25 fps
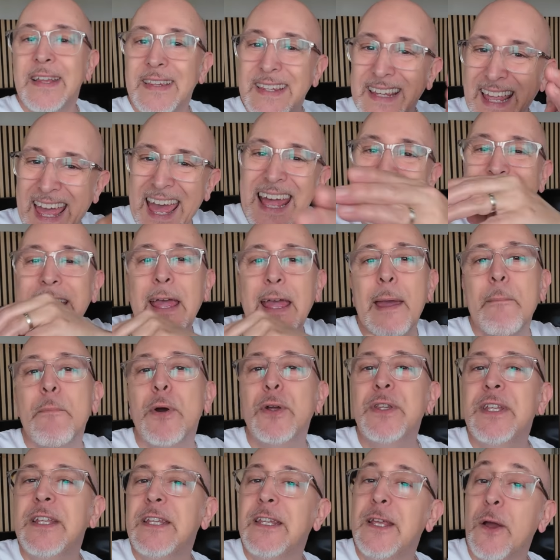Très très
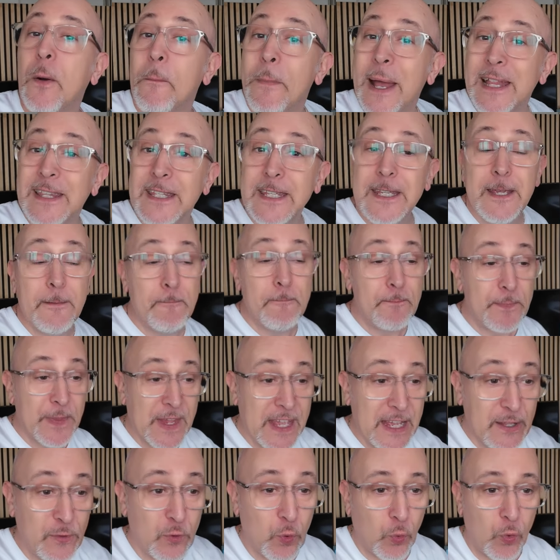bonne idée, on m'a dit
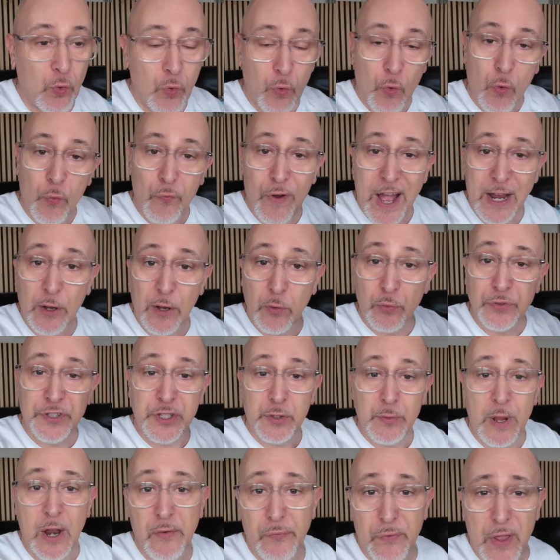et donc on va
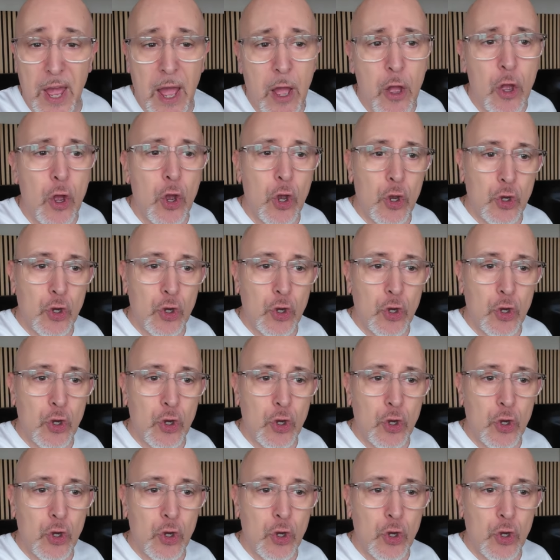continuer à le faire.